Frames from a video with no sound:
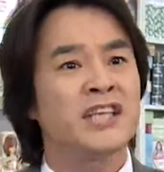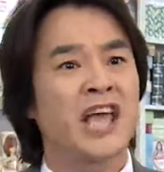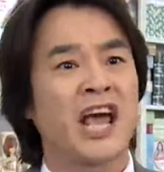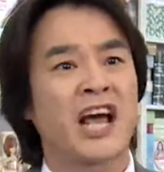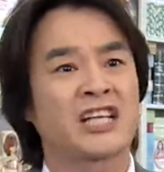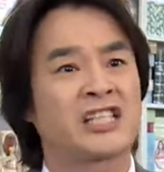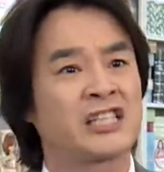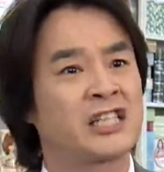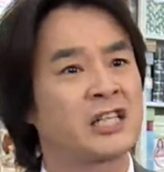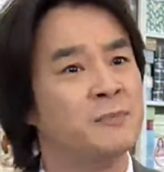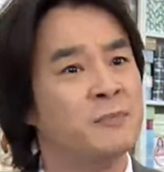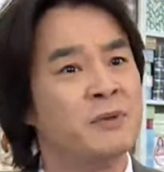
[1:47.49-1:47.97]

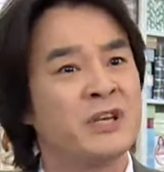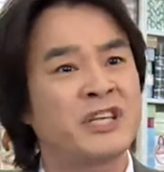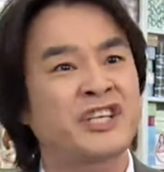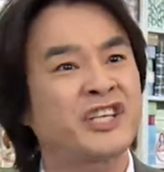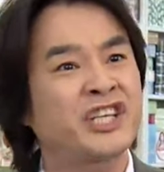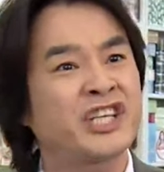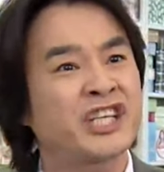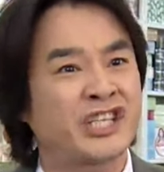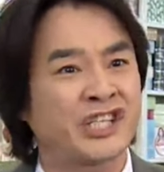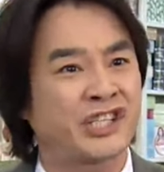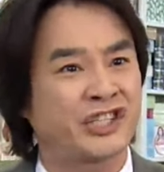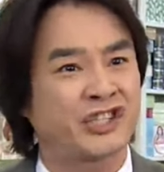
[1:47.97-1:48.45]
제가 지금
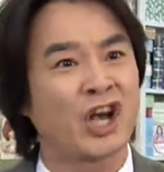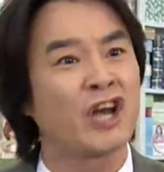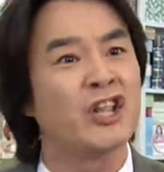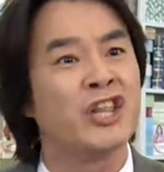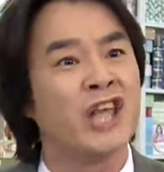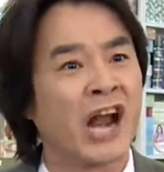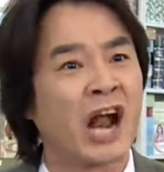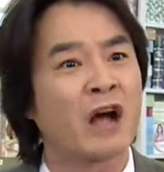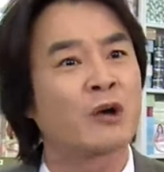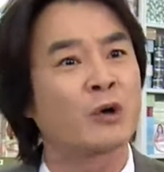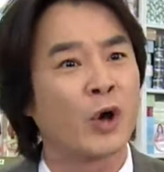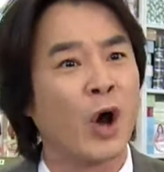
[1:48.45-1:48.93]
미치기
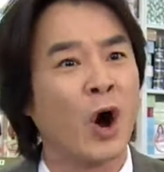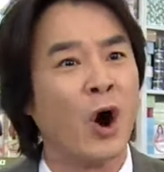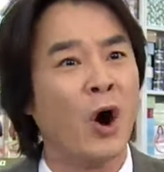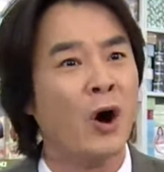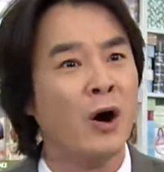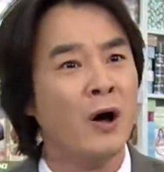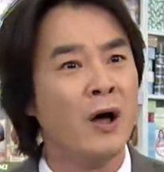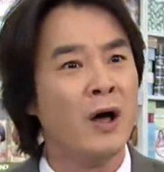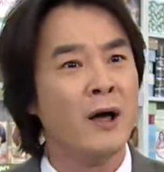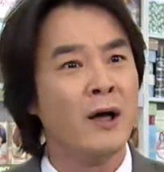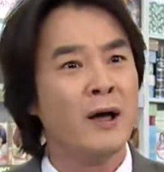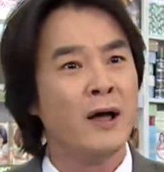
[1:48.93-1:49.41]

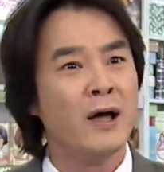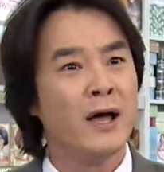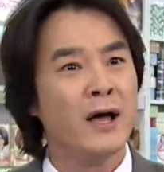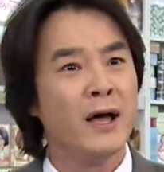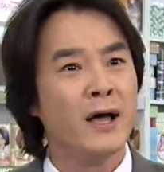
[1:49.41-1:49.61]
직전이라고요!